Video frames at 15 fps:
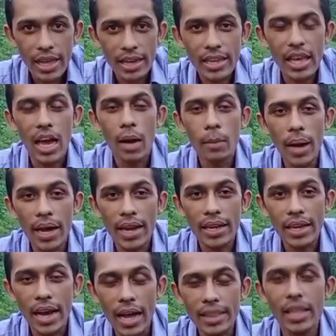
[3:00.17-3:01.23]
ताकि हमारे
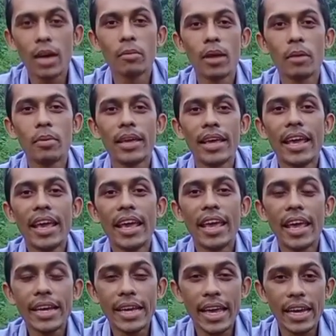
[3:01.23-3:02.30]
खाता में भी
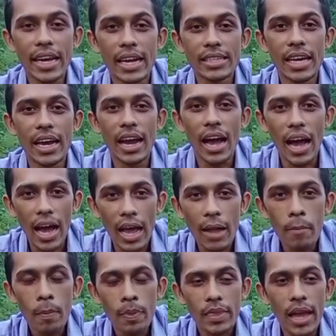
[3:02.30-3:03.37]
एक एक हजार
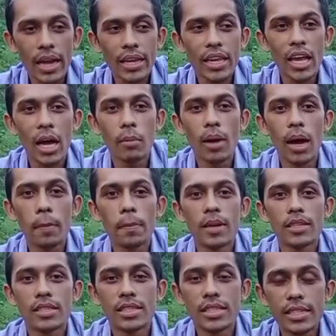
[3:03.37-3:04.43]
आए ताकि हम
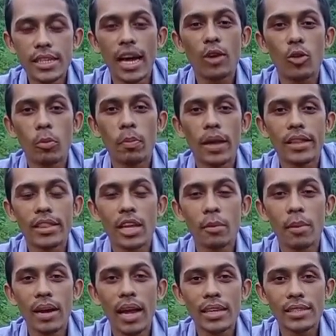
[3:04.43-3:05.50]
अपने शिक्षा को बेहतर
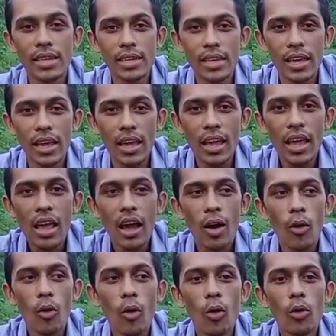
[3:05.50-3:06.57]
बना सके
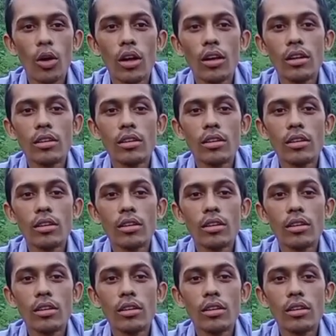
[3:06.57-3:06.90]
और